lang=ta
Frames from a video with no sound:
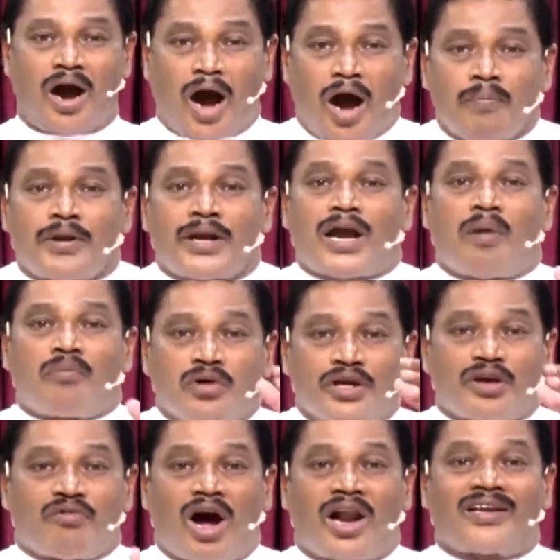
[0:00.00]

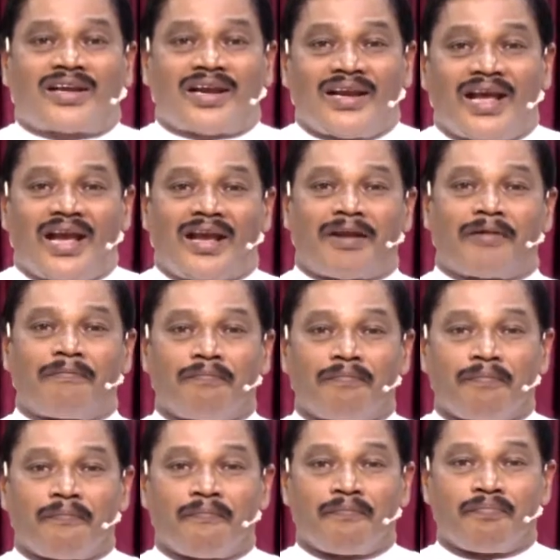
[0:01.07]
ஆபிரகாமனுடைய வாழ்க்கையிலே
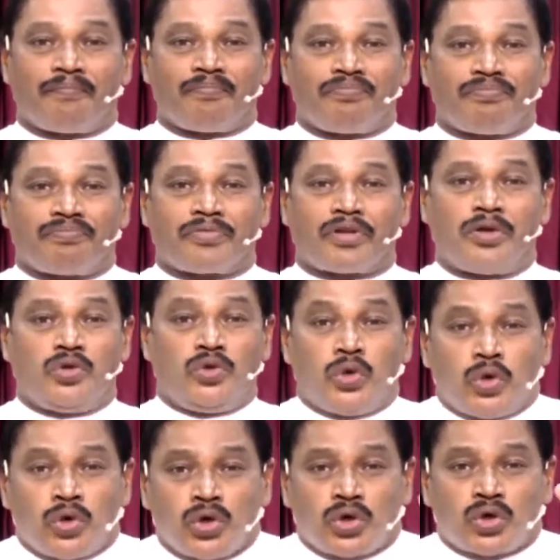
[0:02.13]

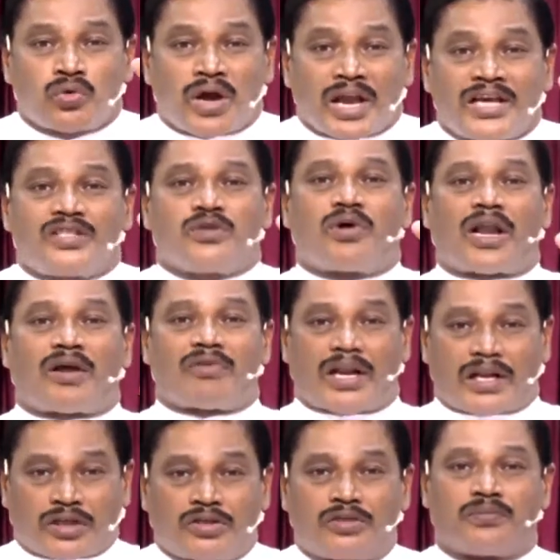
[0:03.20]
நூறு வயது வரை
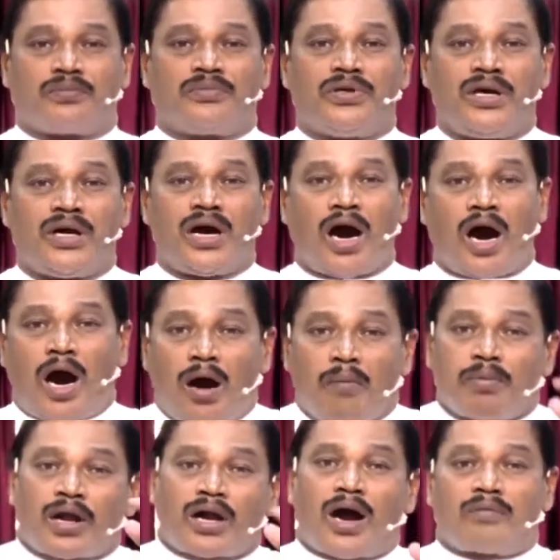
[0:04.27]
வரைக்கும்
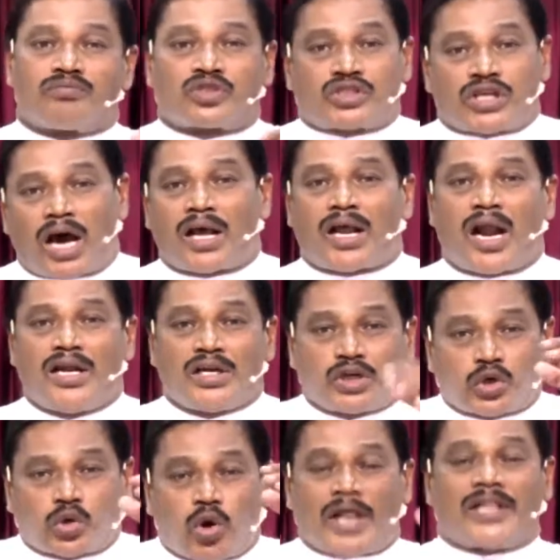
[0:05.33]
ஆபிரகாம்
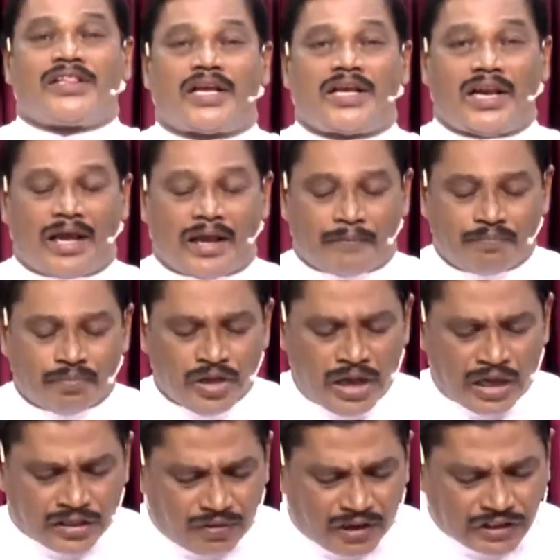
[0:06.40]
சாராளுக்கு குழந்தை இல்லை
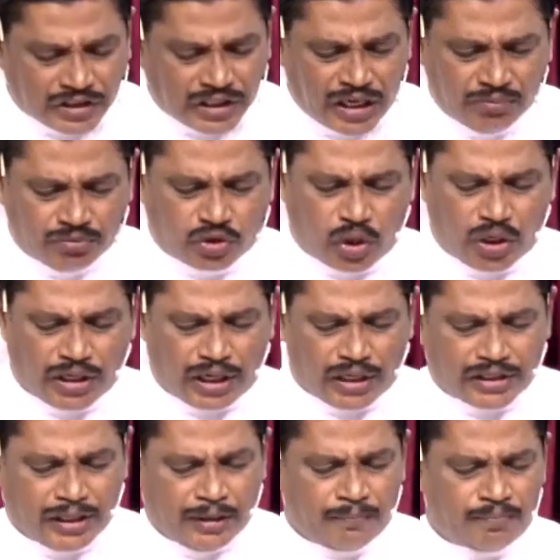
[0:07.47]
அந்த வசனம்
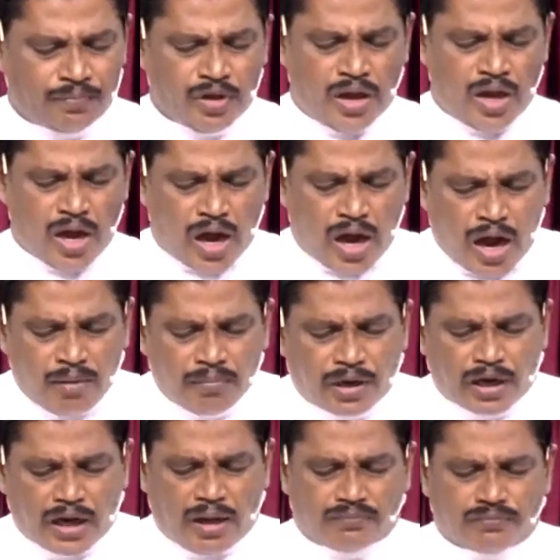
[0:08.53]
சொல்லுகிறது
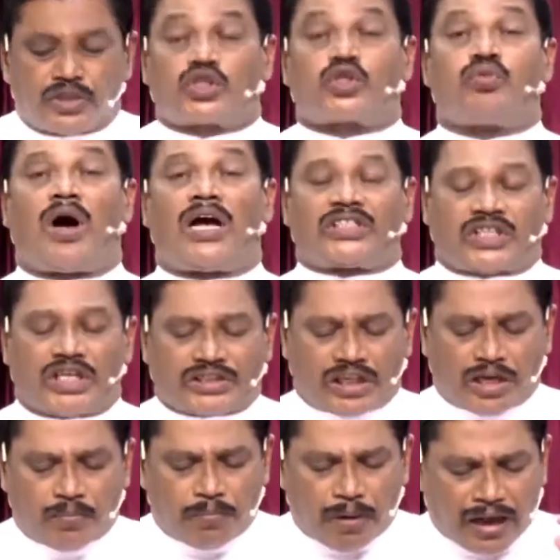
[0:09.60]
ஆபிரகாம்
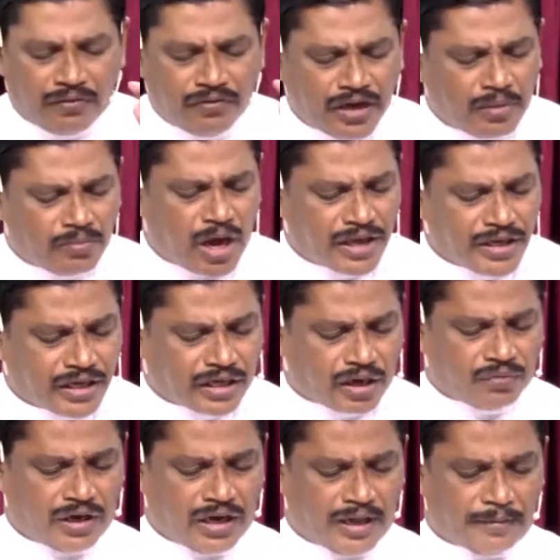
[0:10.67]
விசுவாசத்தில் பலவீனமாக
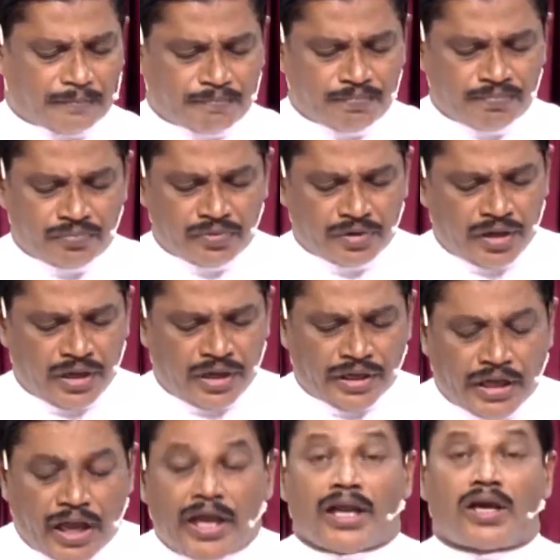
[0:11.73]
இருக்கவில்லை
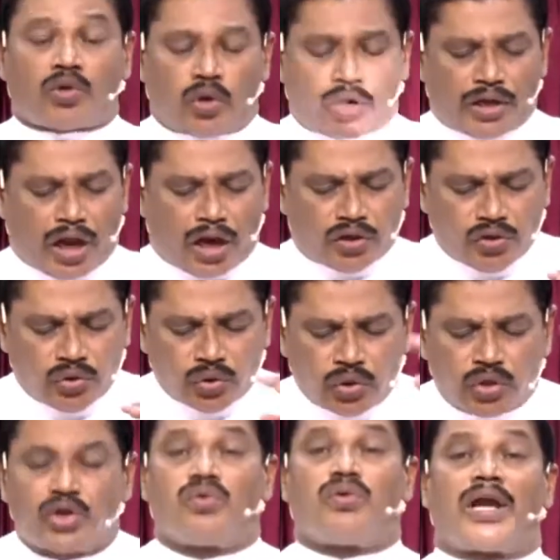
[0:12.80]
ஏறக்குறைய
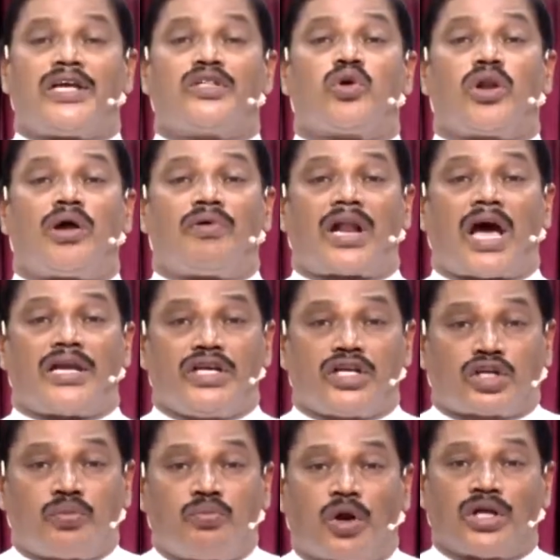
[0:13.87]
நூறு வயது உள்ளவனாய்
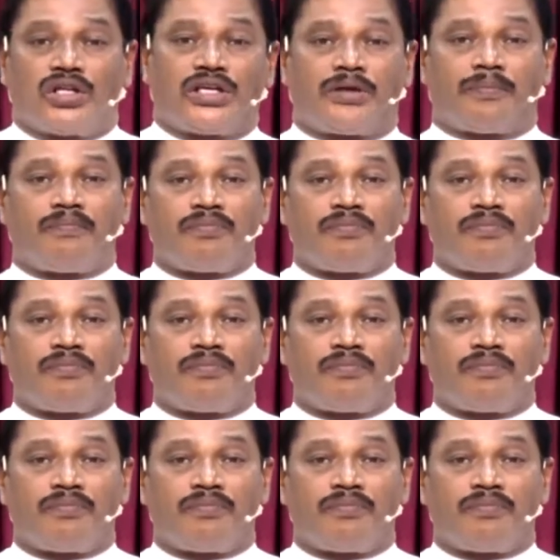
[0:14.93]
இருக்கும் பொழுது